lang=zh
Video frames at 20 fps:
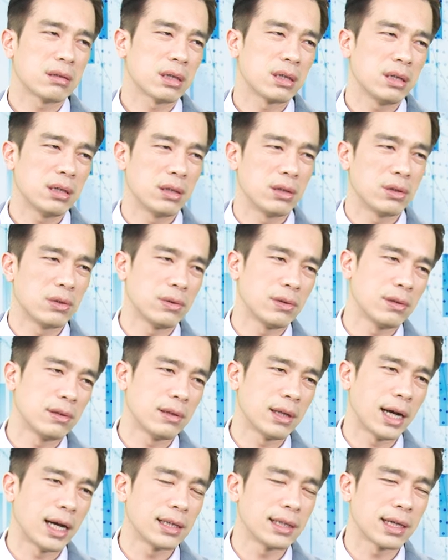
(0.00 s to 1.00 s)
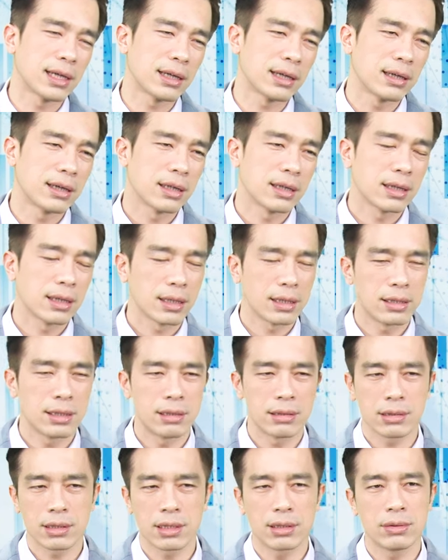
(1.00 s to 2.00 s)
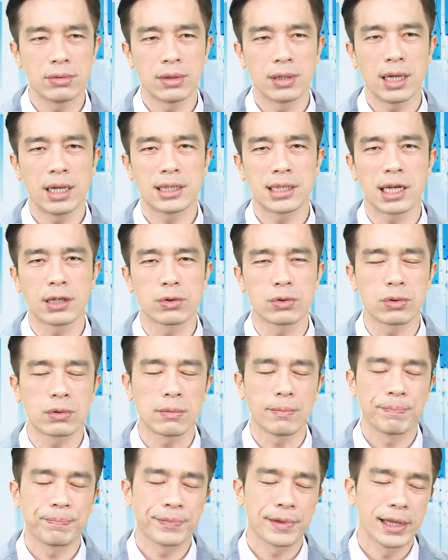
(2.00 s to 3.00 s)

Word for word: 可能很多人还在跟跟我在讲说，